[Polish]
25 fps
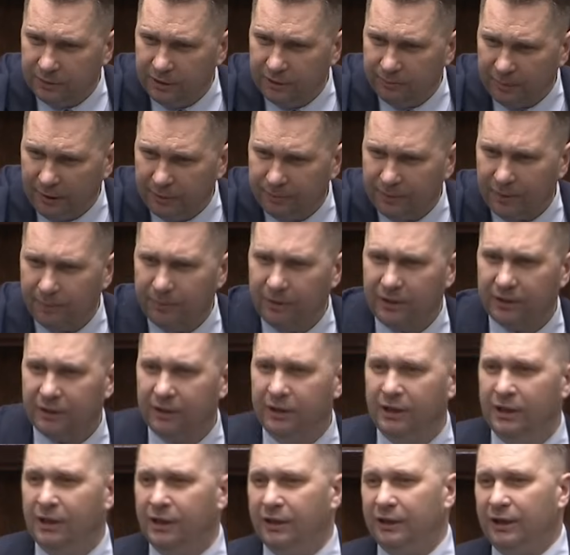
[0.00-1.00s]
y, pan premier
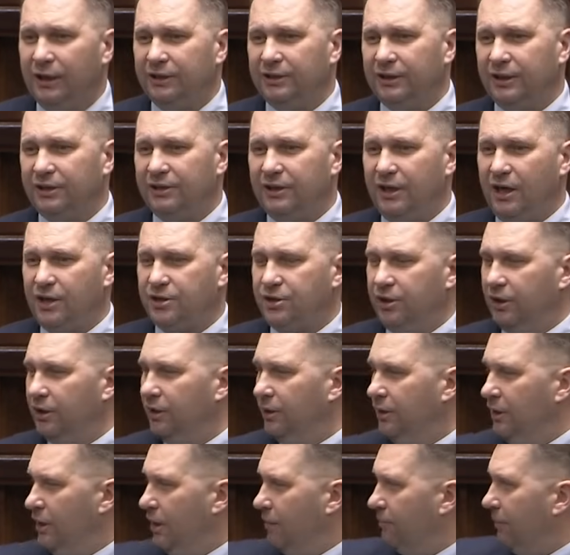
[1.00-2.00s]
Jacek Sasin,